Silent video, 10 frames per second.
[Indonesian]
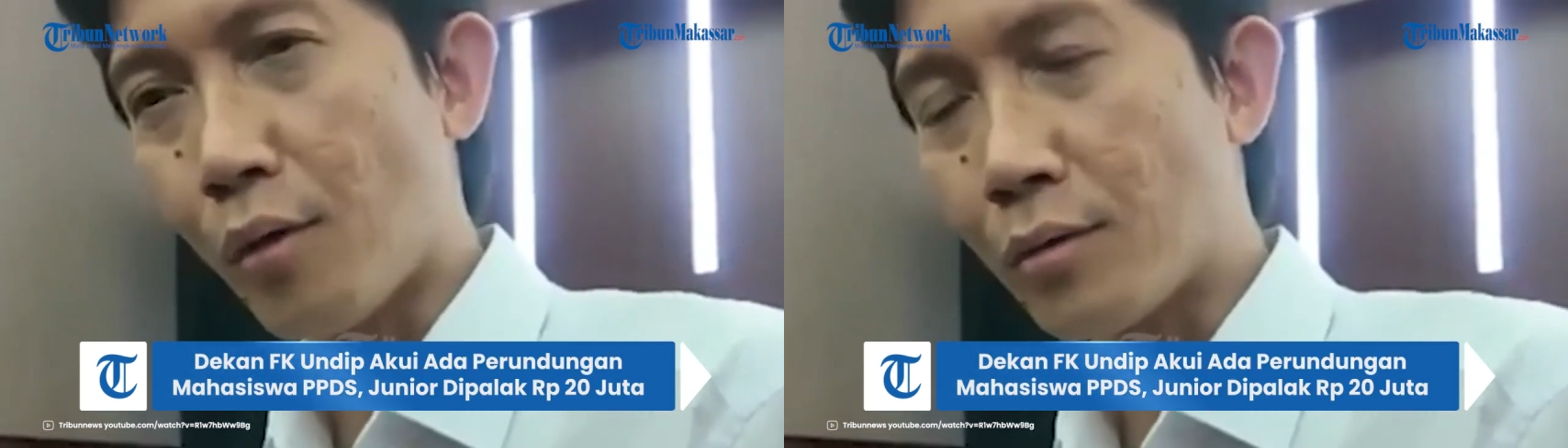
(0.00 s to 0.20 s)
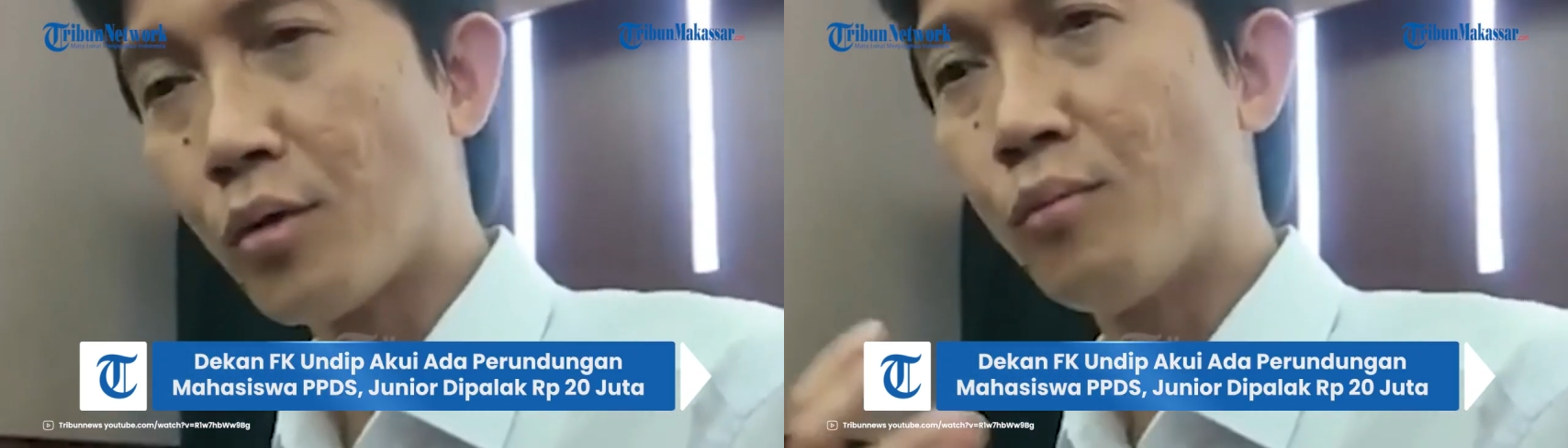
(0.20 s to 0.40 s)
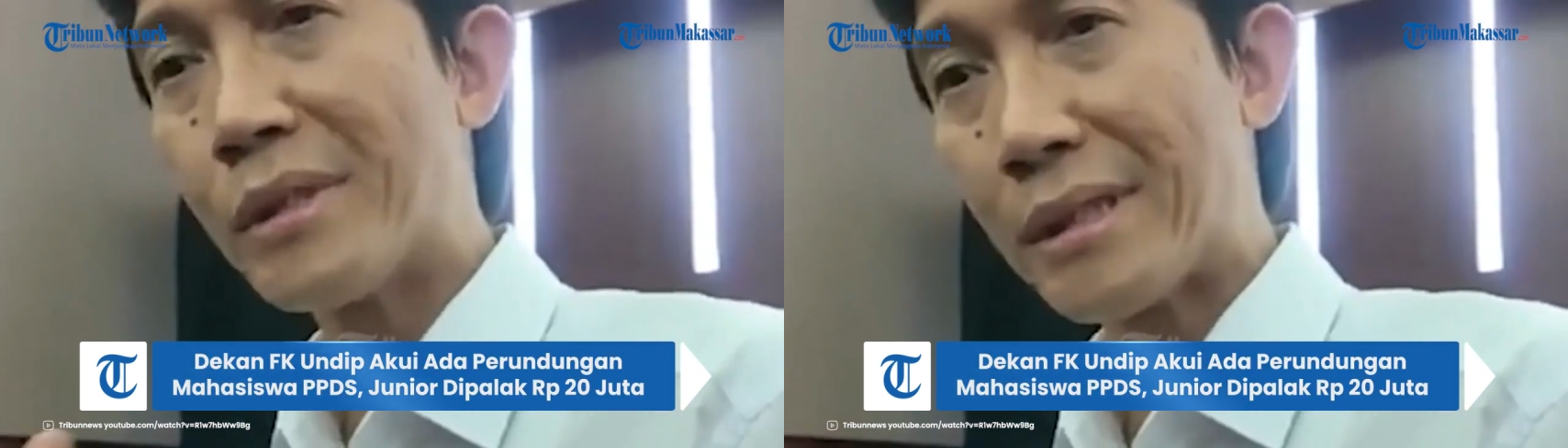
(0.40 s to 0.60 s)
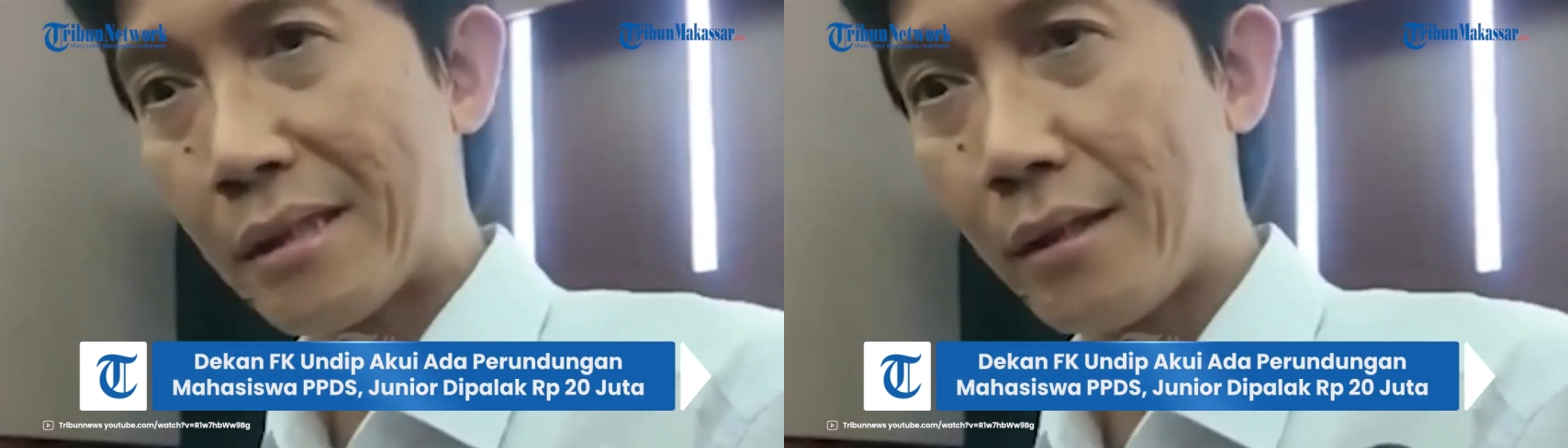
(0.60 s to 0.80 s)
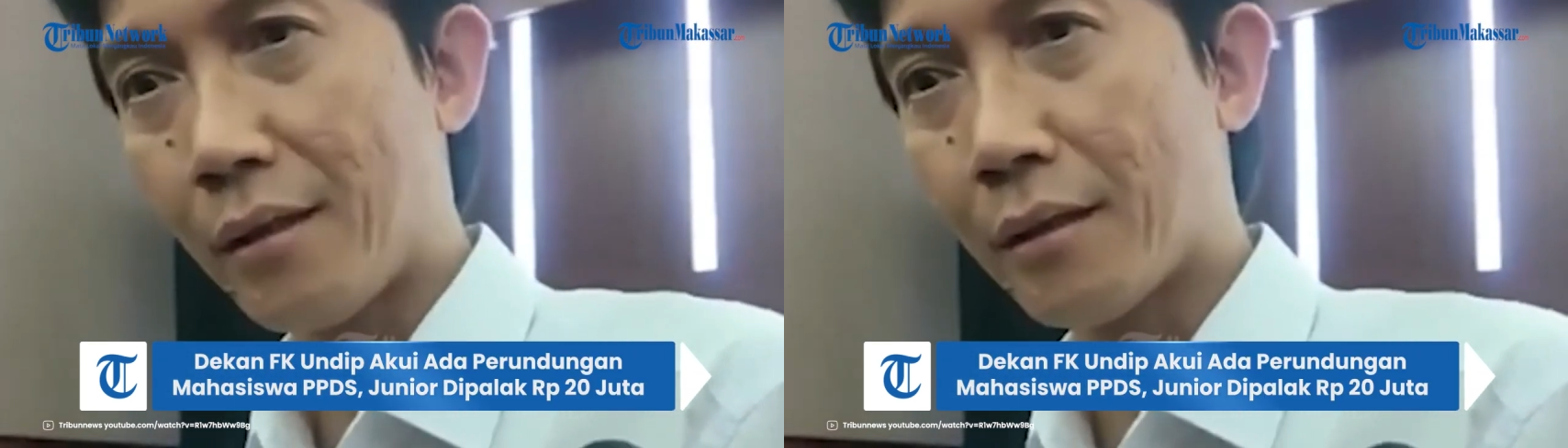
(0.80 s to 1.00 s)

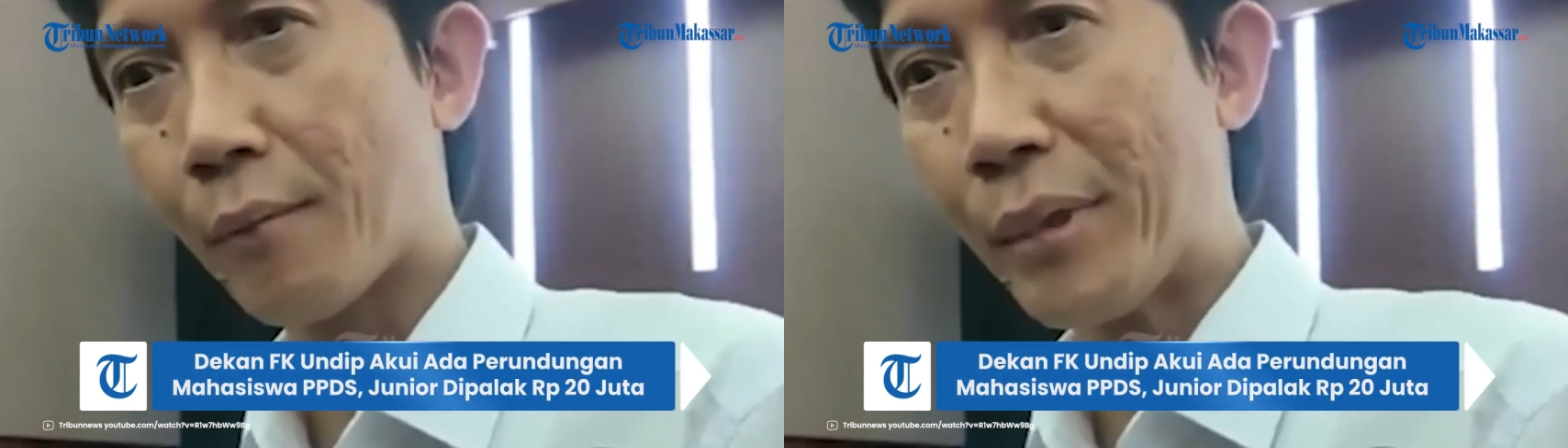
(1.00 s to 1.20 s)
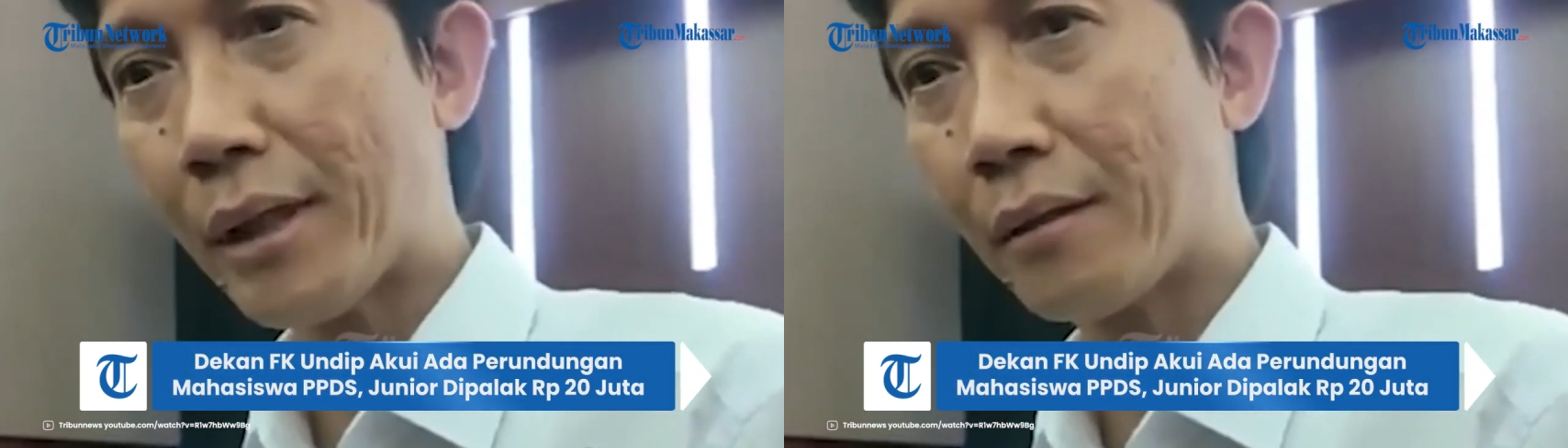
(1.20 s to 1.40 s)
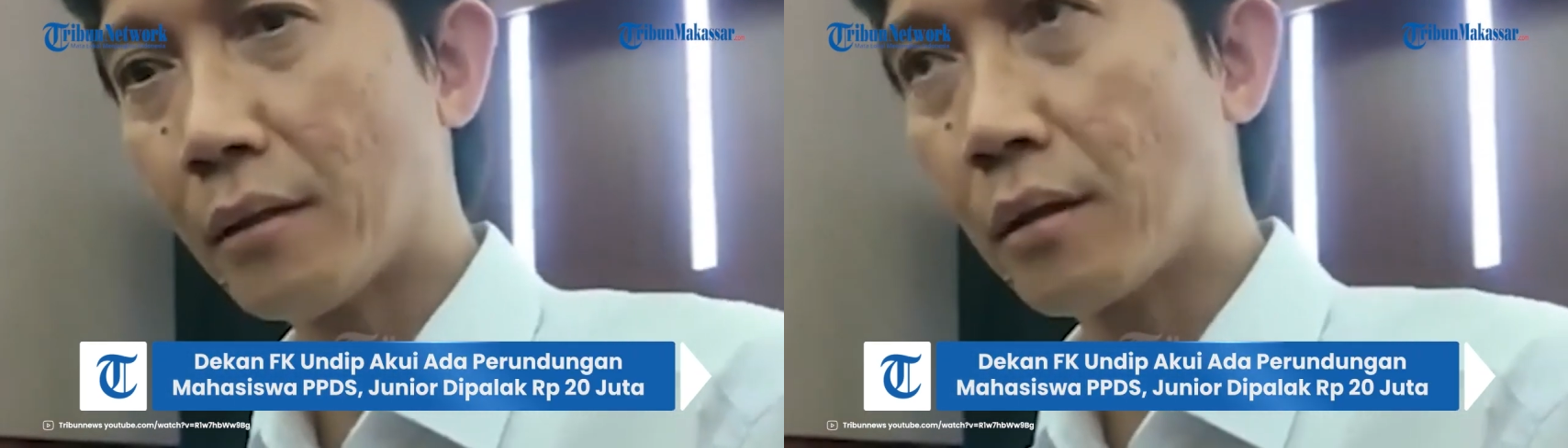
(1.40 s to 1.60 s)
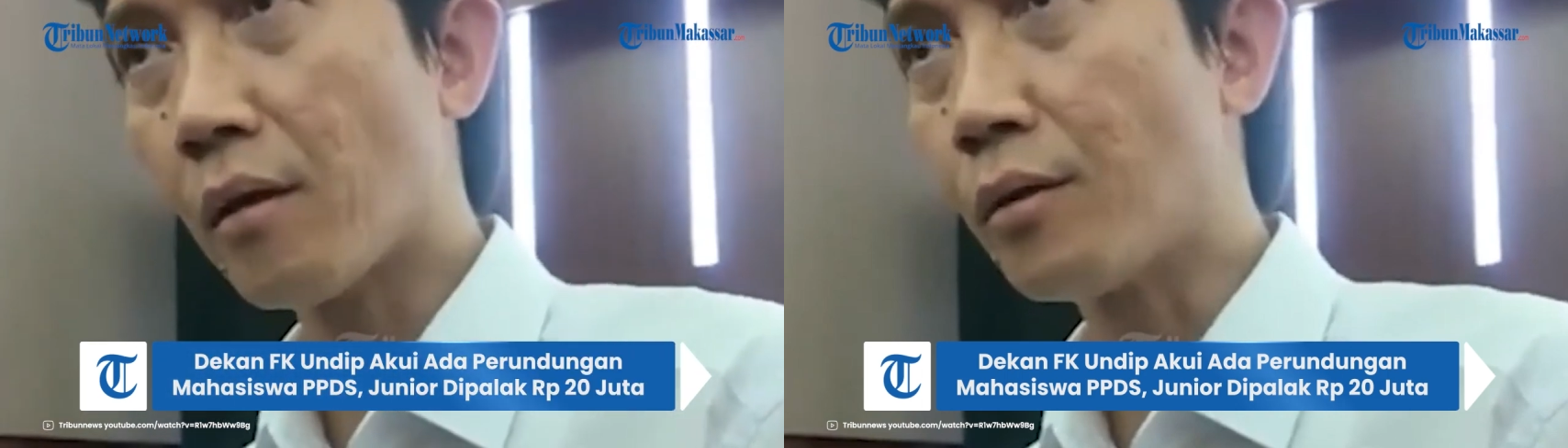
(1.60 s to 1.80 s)
mengkonsumsi tapi kan hmm.